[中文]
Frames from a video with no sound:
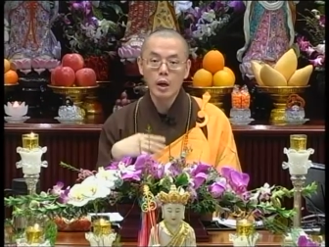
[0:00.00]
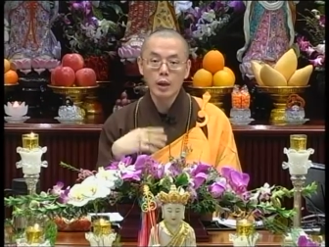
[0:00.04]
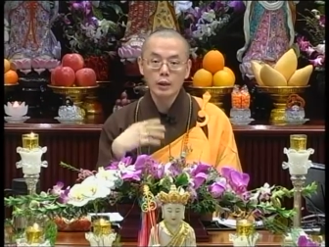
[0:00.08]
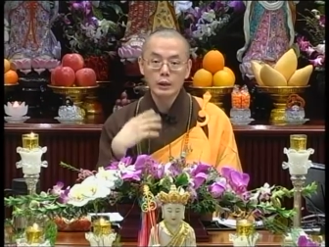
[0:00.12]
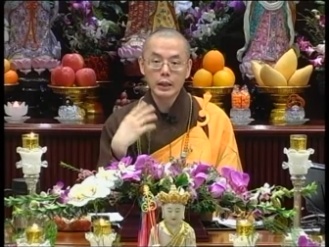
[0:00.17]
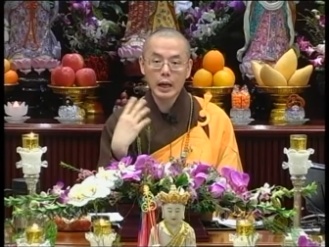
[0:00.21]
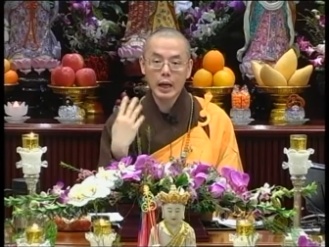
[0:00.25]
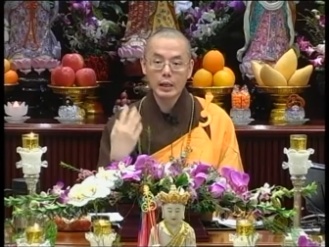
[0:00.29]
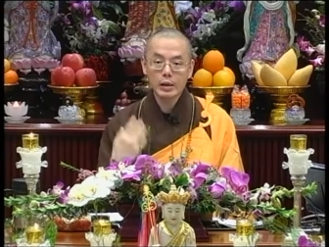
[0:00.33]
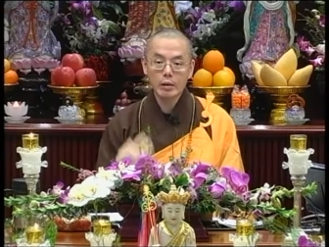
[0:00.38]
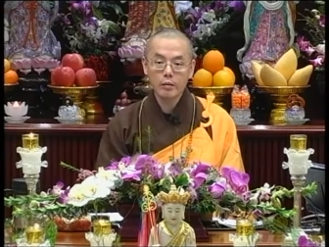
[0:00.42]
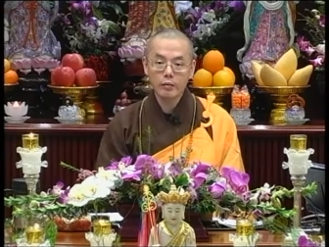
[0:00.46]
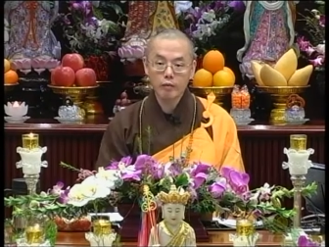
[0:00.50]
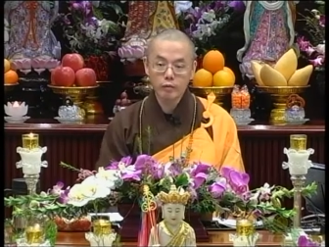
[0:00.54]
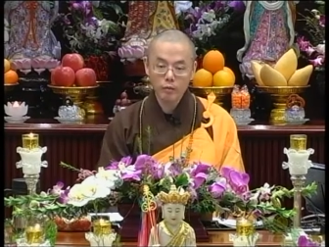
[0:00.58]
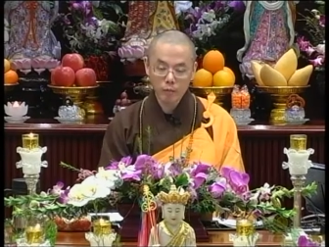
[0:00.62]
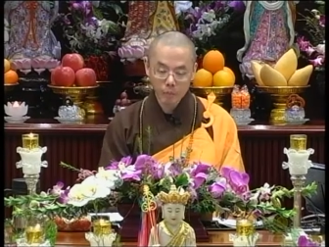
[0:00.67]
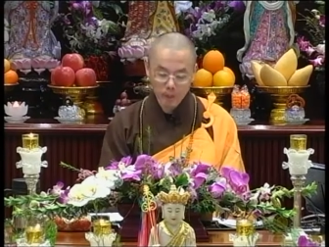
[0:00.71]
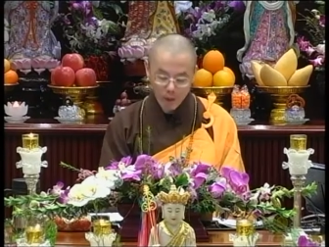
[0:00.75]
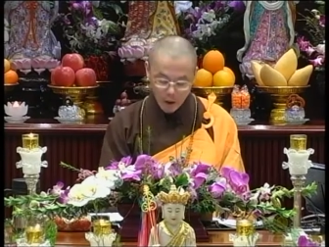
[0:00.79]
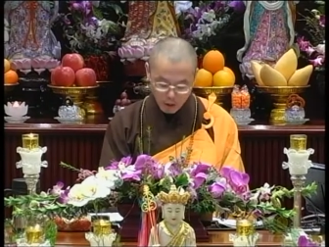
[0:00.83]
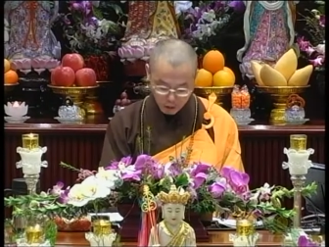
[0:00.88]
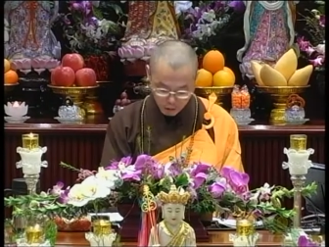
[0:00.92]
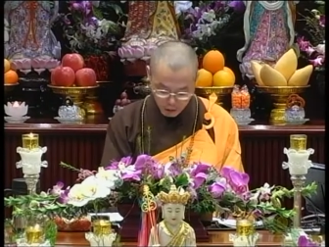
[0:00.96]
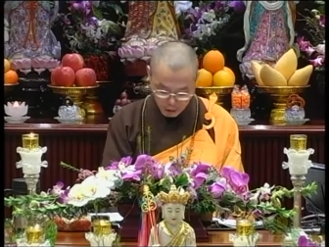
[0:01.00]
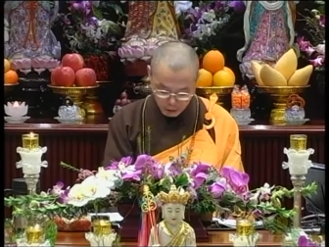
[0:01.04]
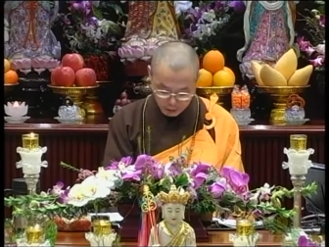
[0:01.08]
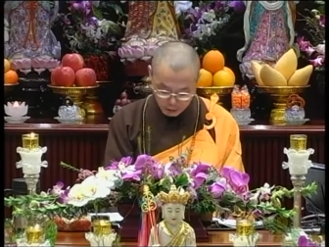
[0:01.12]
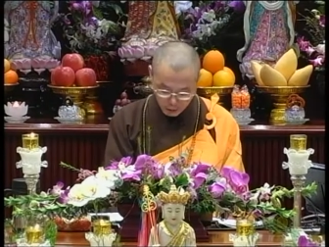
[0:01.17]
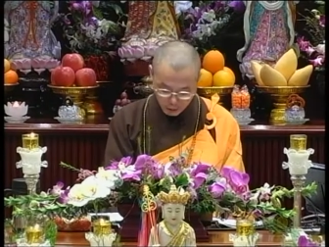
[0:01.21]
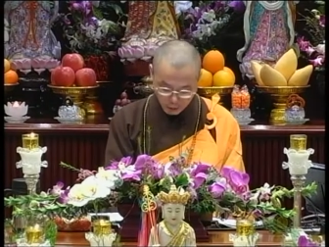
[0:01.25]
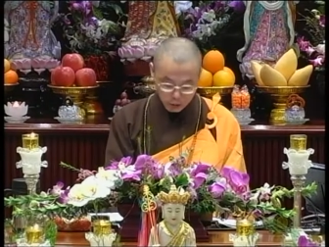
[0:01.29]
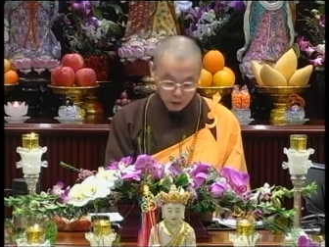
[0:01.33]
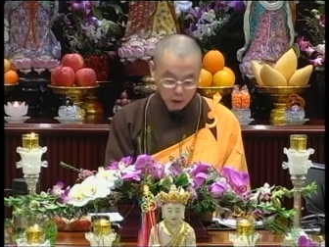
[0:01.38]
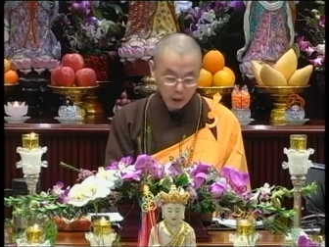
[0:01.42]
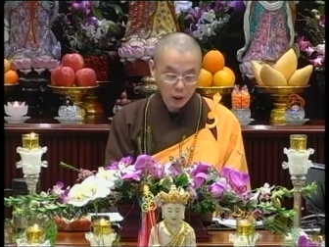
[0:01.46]
她有福报
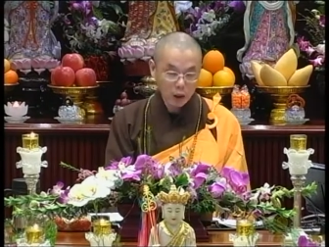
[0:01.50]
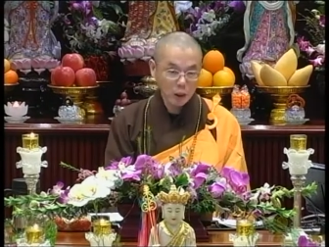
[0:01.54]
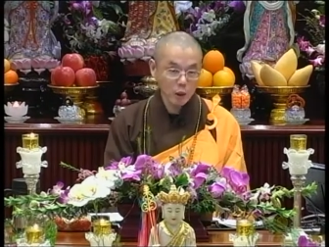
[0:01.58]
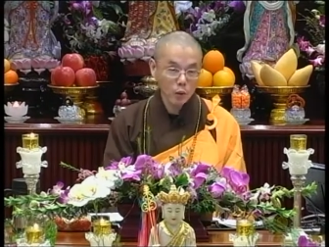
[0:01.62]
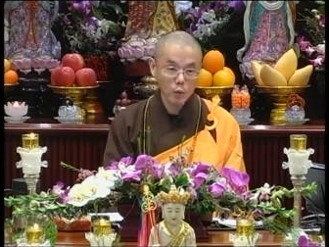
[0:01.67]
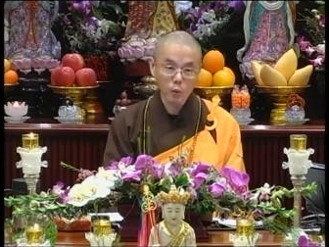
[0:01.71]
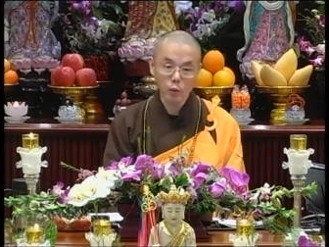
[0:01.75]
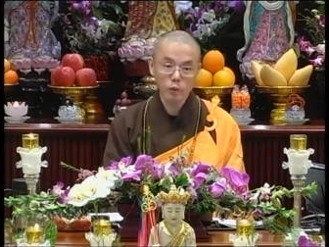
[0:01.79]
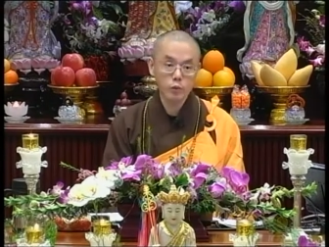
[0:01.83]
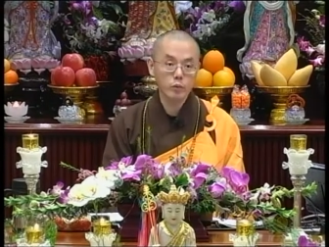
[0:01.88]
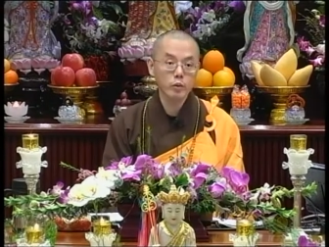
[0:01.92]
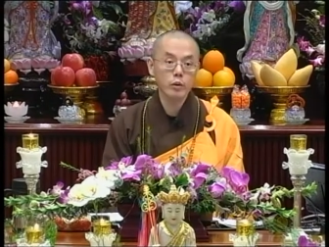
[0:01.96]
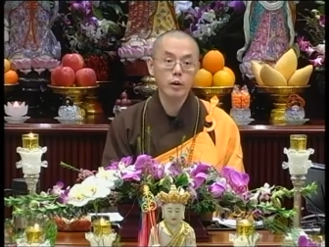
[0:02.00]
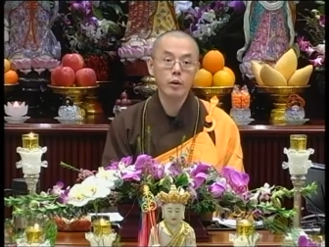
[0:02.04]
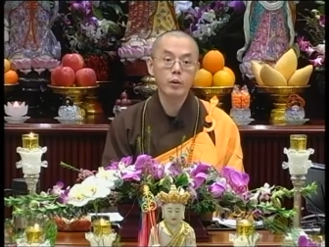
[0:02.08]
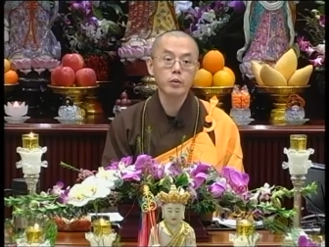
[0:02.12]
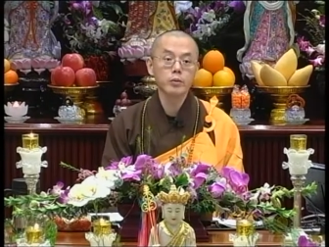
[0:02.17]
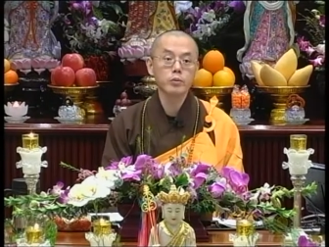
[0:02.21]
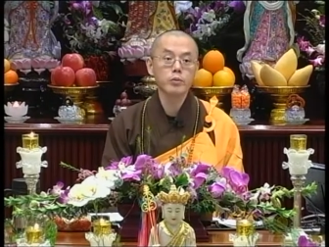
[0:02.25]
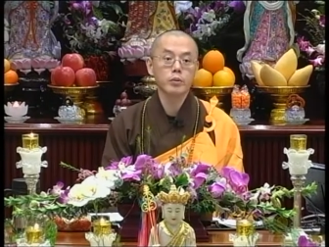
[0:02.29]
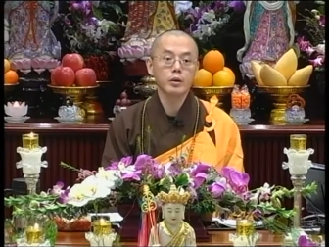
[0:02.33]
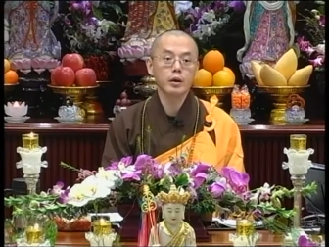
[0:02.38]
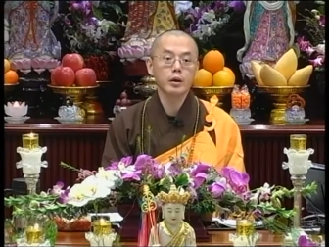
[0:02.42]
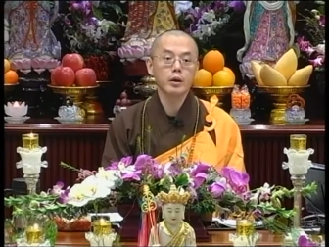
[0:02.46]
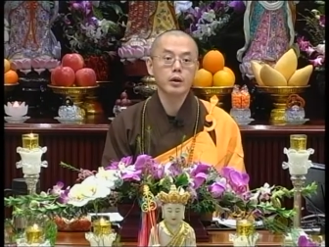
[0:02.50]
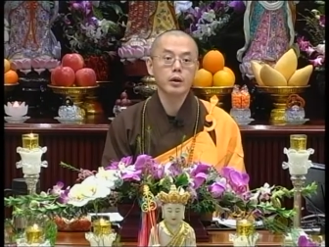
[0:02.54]
到德国去留学。